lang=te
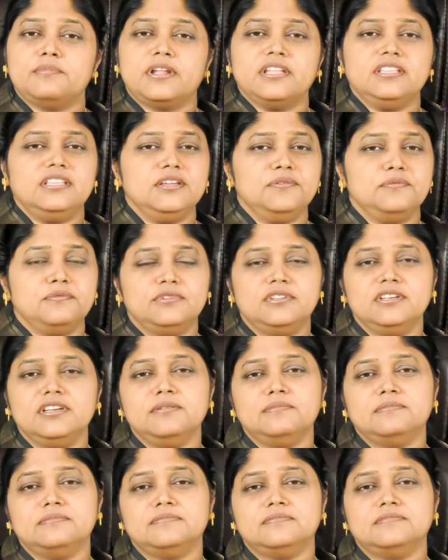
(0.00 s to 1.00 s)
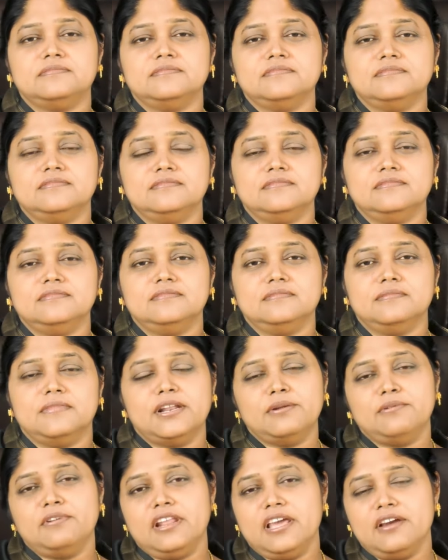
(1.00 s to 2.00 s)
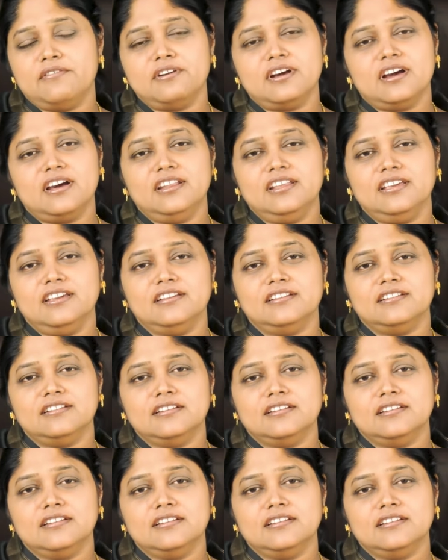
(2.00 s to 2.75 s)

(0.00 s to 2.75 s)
ప్రతి ఉదయం మనం లేవగానే